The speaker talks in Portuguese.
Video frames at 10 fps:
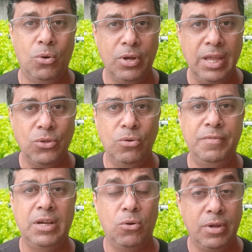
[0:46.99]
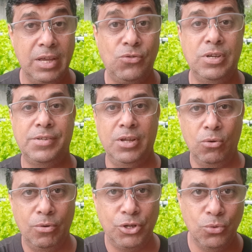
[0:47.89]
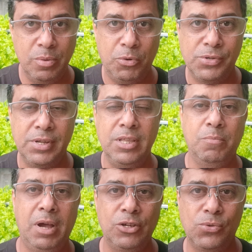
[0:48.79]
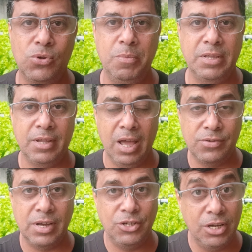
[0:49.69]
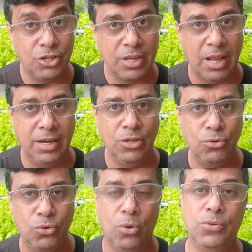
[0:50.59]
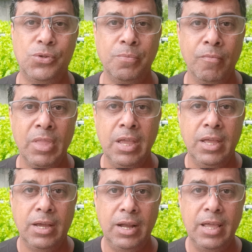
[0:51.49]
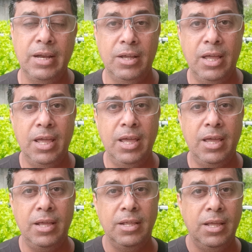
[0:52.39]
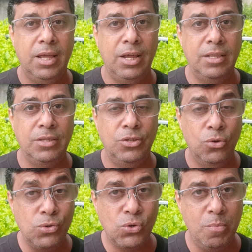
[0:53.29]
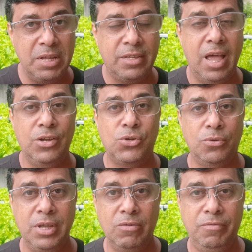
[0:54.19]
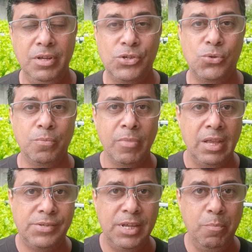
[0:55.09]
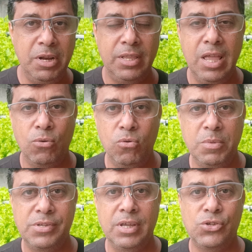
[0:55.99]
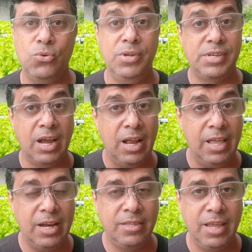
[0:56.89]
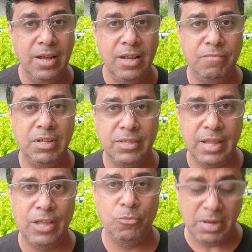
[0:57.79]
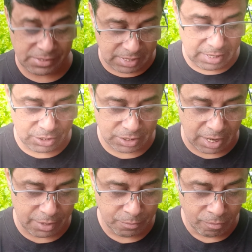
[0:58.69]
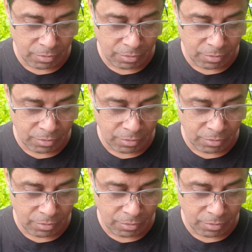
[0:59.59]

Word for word: Qualquer dúvida, qualquer sugestão, continuem postando embaixo nos comentários que a gente está lendo todos. Galera, é nos comentários que eu tenho visto, sempre tem algumas questões que a galera tem levantado bastante, tá?